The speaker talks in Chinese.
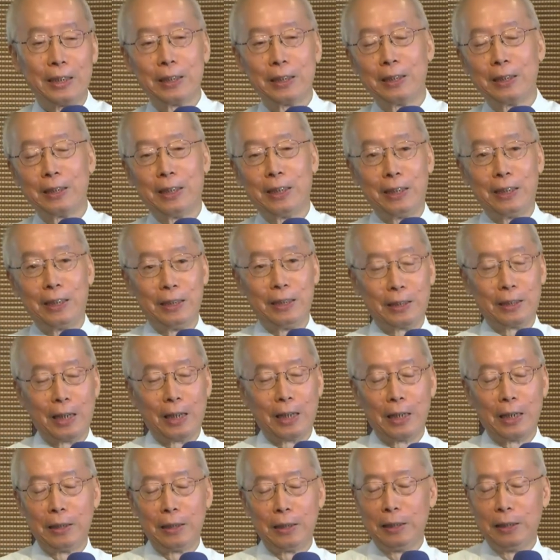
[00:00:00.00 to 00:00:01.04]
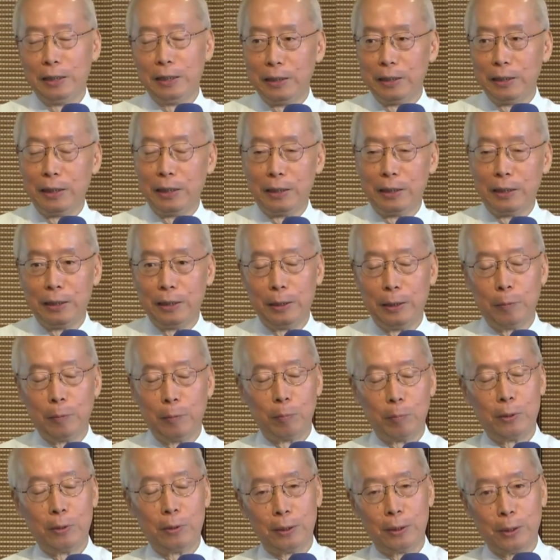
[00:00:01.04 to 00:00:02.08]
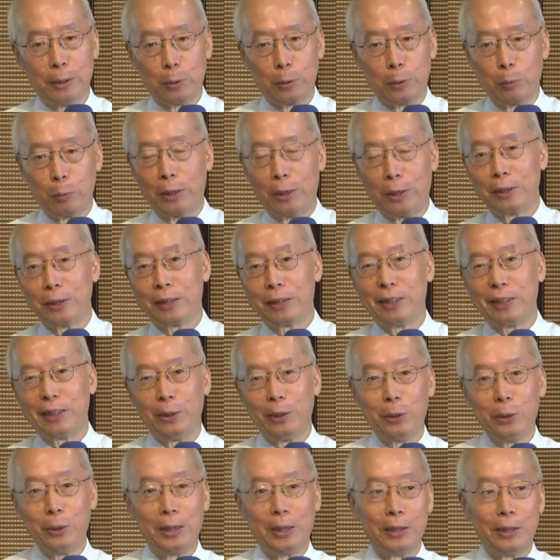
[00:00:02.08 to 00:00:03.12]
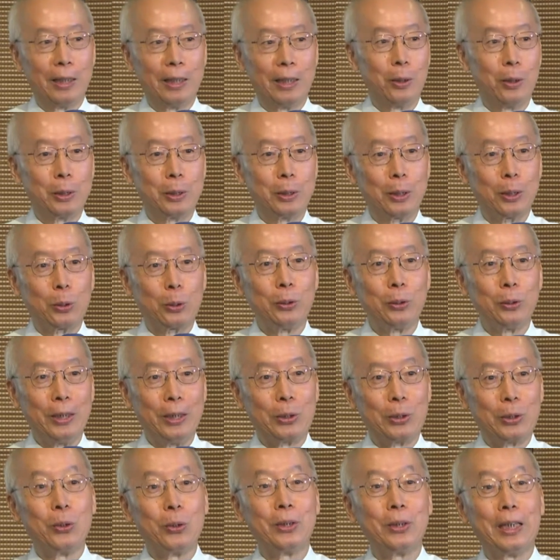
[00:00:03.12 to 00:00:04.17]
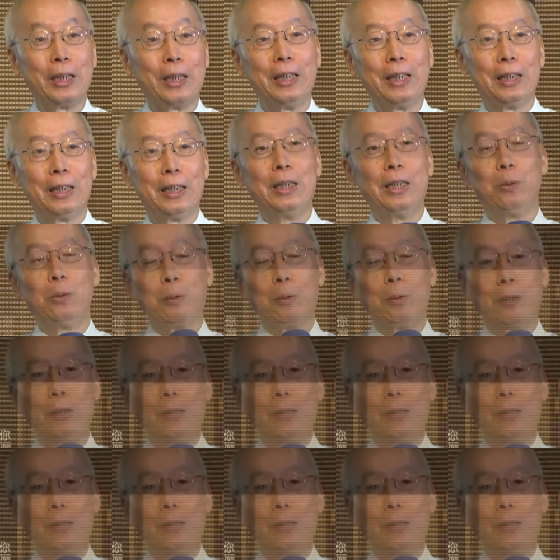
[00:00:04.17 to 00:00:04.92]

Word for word: 那个当那个那叫什么？留一点，老师要出点作业。我分享